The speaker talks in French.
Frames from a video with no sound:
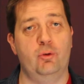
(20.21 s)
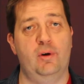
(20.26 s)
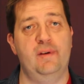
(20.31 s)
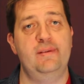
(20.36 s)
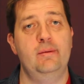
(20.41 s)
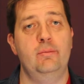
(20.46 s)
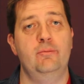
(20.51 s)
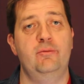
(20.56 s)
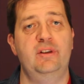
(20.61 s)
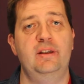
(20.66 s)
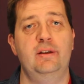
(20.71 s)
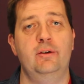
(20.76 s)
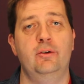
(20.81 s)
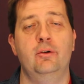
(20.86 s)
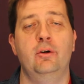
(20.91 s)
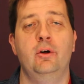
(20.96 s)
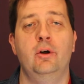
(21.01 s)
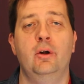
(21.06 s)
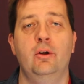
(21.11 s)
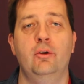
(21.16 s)
troisième
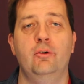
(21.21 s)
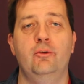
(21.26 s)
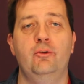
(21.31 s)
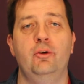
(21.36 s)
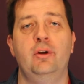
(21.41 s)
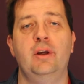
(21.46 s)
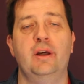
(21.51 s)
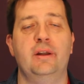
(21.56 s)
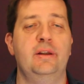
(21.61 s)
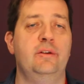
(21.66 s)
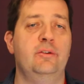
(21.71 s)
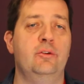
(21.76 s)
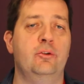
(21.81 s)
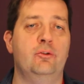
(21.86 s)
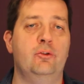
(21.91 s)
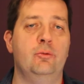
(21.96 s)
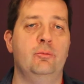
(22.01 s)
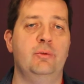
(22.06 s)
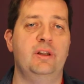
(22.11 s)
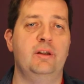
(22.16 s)
vidéo du carnet de
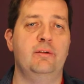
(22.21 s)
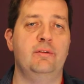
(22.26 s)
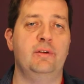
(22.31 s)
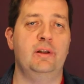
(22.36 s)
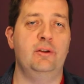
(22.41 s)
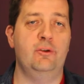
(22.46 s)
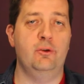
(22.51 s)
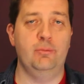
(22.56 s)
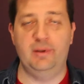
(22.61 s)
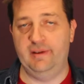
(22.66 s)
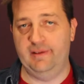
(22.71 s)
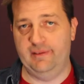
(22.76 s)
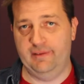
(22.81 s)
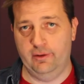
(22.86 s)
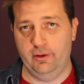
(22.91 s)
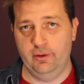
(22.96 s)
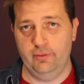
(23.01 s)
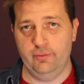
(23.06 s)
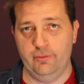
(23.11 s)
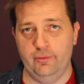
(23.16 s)
notes du mois d'avril
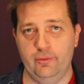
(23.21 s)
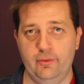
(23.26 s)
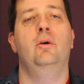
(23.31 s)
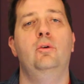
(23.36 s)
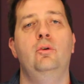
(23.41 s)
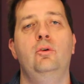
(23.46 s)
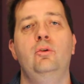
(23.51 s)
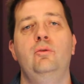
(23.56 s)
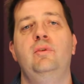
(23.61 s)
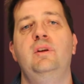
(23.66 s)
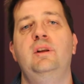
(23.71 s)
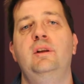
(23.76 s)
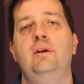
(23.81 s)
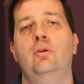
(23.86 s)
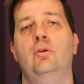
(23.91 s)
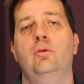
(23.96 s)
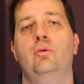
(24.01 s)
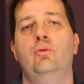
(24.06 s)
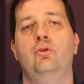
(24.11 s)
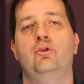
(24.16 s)
2019. Une
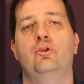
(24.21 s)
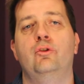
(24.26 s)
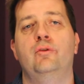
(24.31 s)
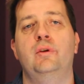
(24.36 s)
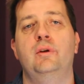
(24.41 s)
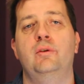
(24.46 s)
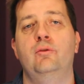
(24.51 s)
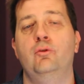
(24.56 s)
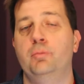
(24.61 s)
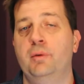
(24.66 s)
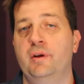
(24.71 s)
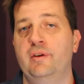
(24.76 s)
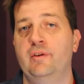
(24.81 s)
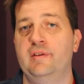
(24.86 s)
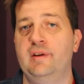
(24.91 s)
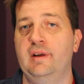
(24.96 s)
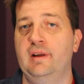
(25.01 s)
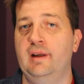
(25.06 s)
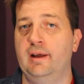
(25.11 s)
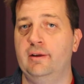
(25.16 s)
vidéo où je vais vous
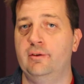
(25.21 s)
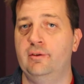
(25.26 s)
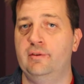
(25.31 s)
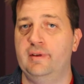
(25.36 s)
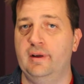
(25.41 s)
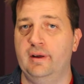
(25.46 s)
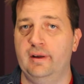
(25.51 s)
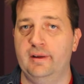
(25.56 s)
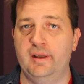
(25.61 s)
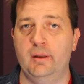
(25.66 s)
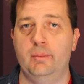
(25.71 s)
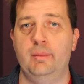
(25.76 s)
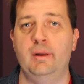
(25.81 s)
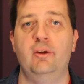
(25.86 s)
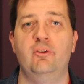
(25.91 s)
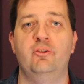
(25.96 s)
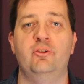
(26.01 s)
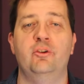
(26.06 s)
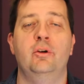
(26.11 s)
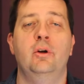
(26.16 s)
présenter les résultats des
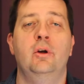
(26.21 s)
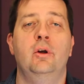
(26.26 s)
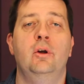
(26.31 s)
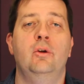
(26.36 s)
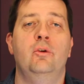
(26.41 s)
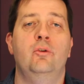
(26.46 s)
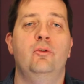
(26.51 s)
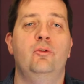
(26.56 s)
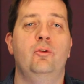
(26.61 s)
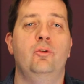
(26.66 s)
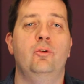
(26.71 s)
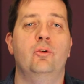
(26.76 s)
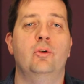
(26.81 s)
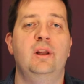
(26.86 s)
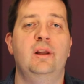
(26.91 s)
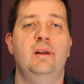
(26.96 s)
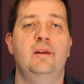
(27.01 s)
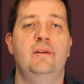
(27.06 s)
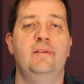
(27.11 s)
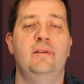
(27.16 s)
Belges sur
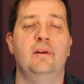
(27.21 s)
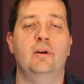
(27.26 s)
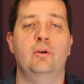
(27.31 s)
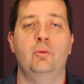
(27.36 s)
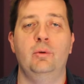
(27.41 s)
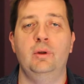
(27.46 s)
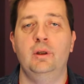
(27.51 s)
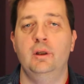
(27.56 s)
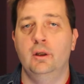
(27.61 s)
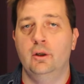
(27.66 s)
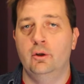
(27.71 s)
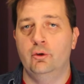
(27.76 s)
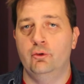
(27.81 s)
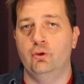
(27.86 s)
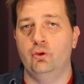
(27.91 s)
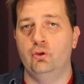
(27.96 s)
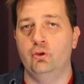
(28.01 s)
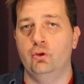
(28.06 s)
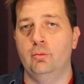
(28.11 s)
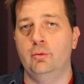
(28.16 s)
les circuits
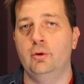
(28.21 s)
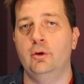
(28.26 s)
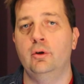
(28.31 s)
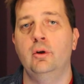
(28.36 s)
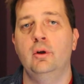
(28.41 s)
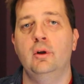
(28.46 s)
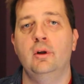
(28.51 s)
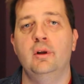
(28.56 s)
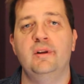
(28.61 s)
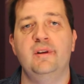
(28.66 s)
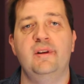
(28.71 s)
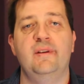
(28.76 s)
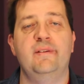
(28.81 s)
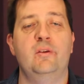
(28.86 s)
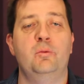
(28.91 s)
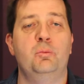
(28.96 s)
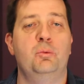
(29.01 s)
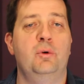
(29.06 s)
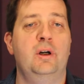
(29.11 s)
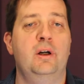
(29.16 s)
de double, des
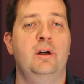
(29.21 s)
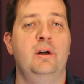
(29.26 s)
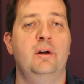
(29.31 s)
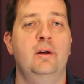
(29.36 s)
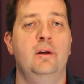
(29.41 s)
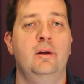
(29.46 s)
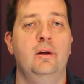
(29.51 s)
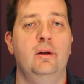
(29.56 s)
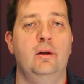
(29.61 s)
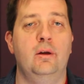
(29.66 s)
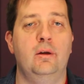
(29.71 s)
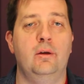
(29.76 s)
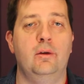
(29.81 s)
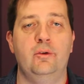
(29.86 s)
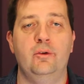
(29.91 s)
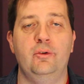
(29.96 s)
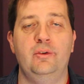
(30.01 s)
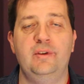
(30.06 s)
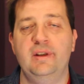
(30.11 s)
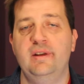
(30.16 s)
espoirs, euh,
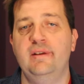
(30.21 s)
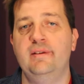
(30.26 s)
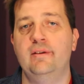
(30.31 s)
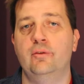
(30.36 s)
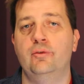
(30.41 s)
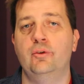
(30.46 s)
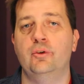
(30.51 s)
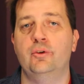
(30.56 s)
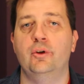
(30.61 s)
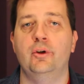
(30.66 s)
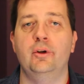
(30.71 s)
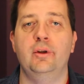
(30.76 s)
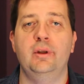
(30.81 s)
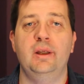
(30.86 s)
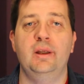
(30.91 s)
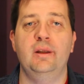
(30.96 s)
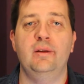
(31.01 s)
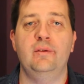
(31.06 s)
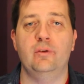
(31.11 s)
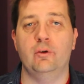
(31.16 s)
du tennis en fauteuil
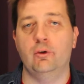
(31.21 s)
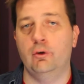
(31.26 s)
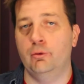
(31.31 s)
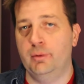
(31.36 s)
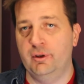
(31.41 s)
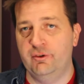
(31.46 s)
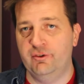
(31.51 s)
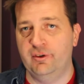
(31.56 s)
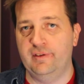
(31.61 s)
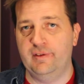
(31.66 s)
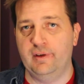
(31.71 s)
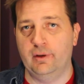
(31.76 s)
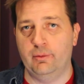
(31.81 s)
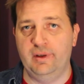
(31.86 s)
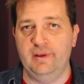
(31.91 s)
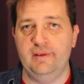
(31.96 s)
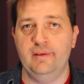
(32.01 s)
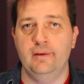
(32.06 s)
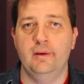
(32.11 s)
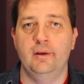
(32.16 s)
et sur le Belgian
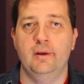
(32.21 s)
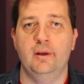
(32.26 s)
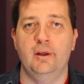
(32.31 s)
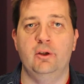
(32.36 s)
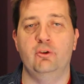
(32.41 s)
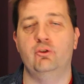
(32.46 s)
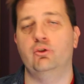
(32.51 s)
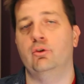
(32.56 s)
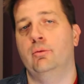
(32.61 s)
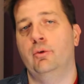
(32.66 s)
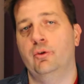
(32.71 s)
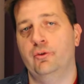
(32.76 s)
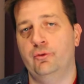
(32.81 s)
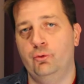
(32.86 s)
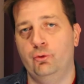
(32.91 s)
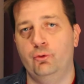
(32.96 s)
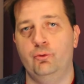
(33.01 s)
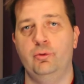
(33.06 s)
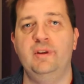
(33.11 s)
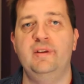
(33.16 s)
Circuit. Et je commence
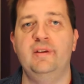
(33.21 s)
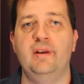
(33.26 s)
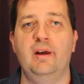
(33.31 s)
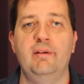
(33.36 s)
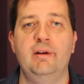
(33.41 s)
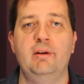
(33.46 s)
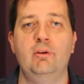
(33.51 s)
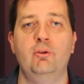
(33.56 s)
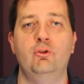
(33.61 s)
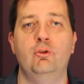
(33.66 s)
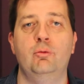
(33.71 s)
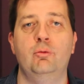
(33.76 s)
tout de suite avec le